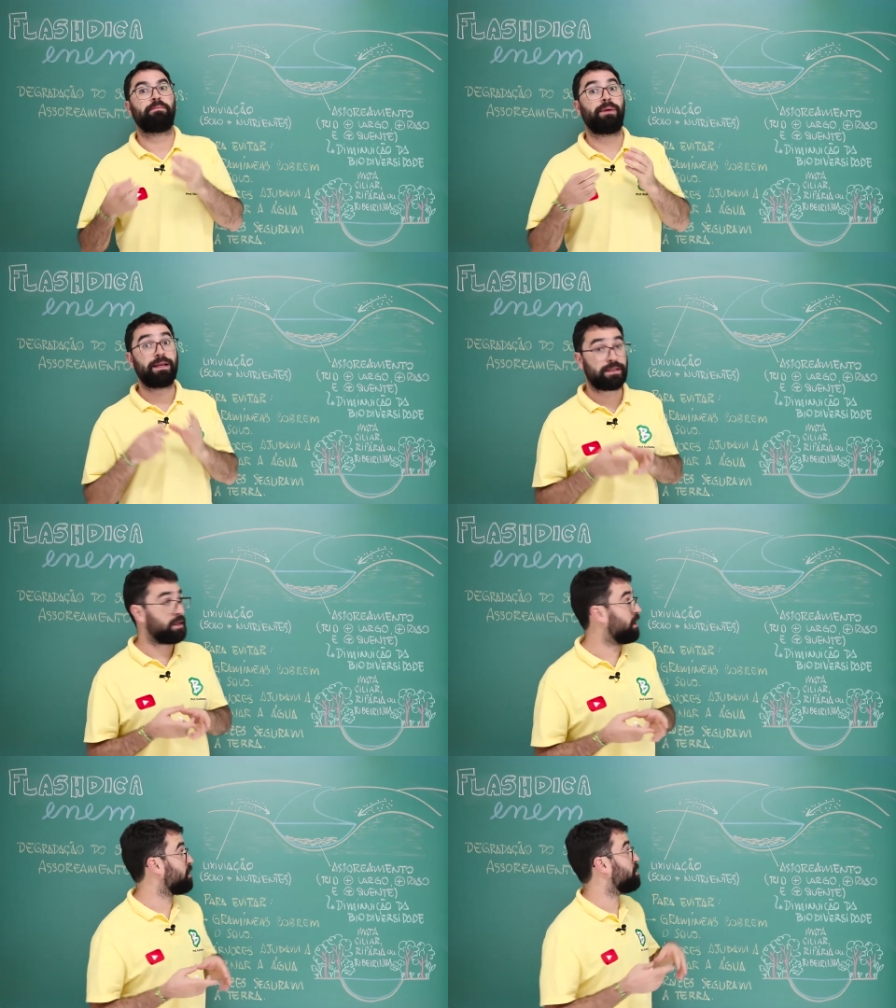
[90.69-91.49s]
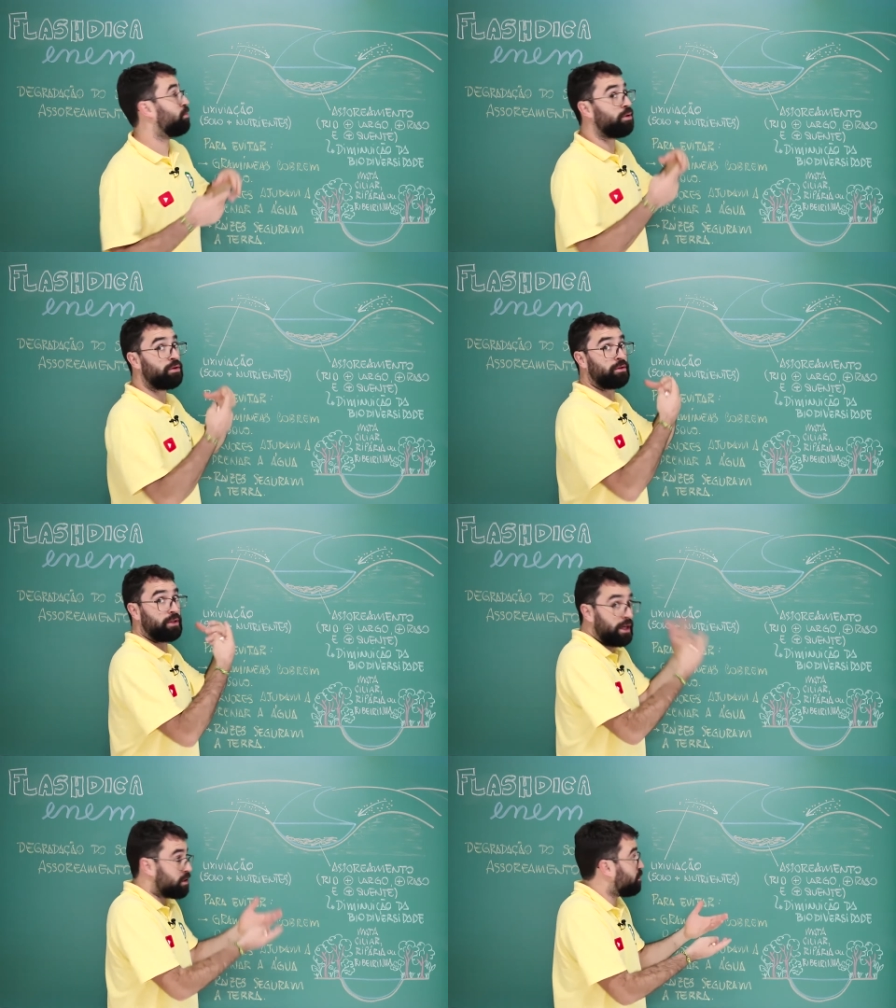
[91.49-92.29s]
Mais quente por
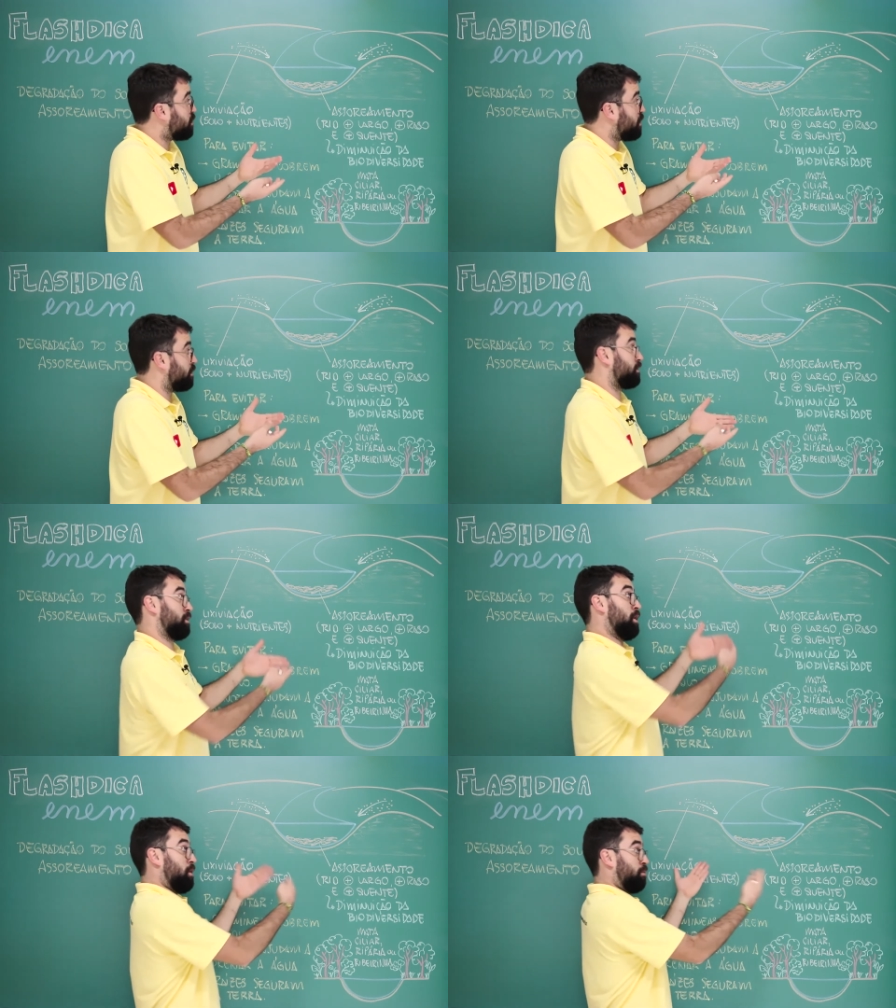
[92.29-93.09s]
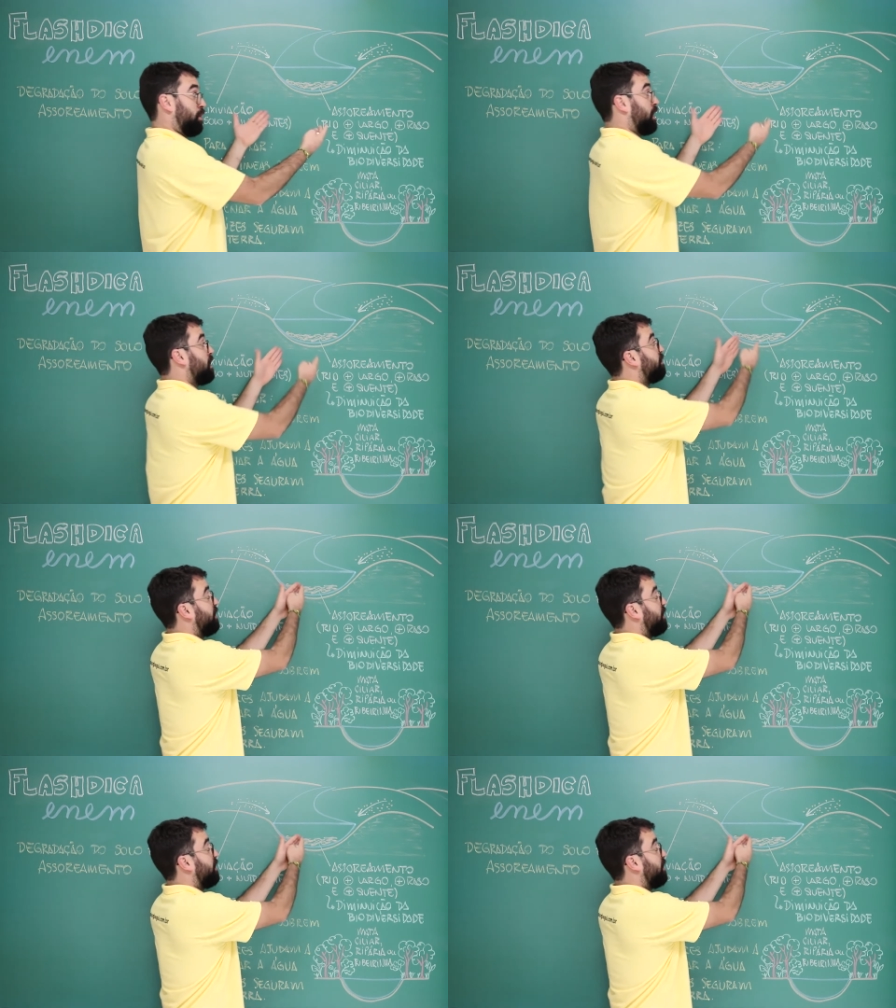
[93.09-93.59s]
três motivos. Porque ele